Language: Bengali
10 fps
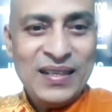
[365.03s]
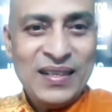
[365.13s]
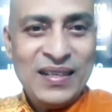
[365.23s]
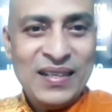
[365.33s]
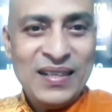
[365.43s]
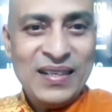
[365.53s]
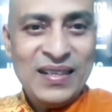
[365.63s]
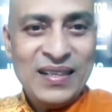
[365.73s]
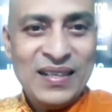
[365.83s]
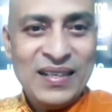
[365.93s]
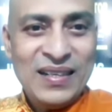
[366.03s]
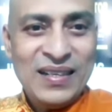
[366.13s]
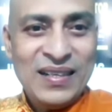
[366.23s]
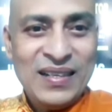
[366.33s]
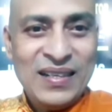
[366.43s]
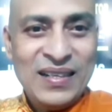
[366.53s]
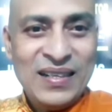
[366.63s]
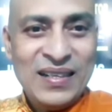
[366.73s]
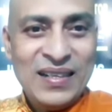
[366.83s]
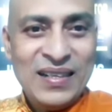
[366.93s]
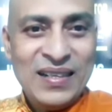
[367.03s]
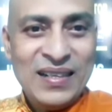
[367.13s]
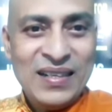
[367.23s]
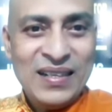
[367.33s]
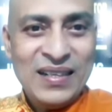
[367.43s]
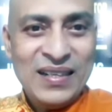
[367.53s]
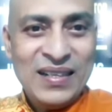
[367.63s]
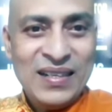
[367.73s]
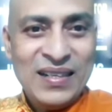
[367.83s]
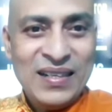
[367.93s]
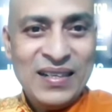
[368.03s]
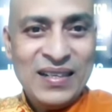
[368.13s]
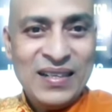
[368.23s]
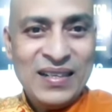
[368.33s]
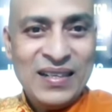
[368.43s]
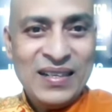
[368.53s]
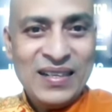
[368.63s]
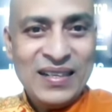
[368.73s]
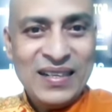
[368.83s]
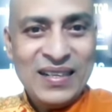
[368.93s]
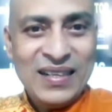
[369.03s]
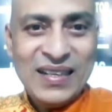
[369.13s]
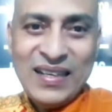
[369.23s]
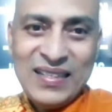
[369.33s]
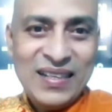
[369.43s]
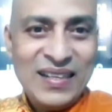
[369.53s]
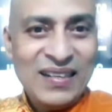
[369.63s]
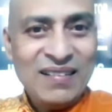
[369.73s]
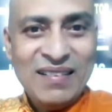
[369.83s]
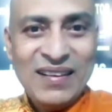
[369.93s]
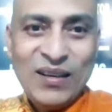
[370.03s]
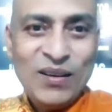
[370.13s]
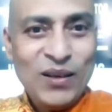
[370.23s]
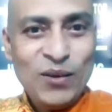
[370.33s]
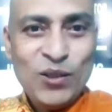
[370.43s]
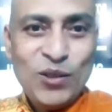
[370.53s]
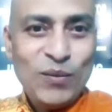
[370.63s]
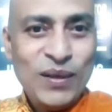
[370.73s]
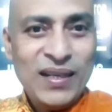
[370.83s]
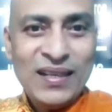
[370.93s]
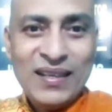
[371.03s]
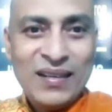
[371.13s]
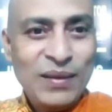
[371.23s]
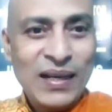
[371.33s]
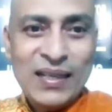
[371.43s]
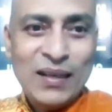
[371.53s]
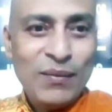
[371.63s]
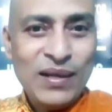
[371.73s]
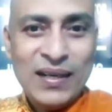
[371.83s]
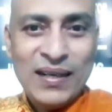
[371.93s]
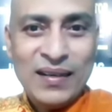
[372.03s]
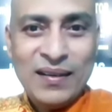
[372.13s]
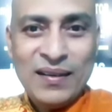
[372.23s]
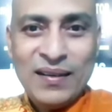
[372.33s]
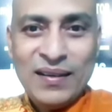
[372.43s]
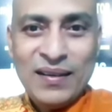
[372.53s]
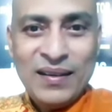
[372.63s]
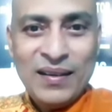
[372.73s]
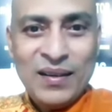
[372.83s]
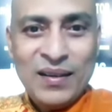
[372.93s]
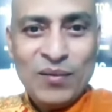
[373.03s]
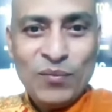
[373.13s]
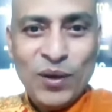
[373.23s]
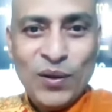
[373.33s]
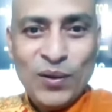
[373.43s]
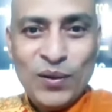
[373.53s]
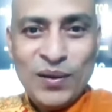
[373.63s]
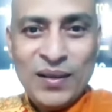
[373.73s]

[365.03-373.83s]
স্যার আমরা তো প্রত্যক্ষ অনুভূতি করিনি এখনো আচ্ছা এটা এটাও চলবে খেলা যাবে না এটা বলো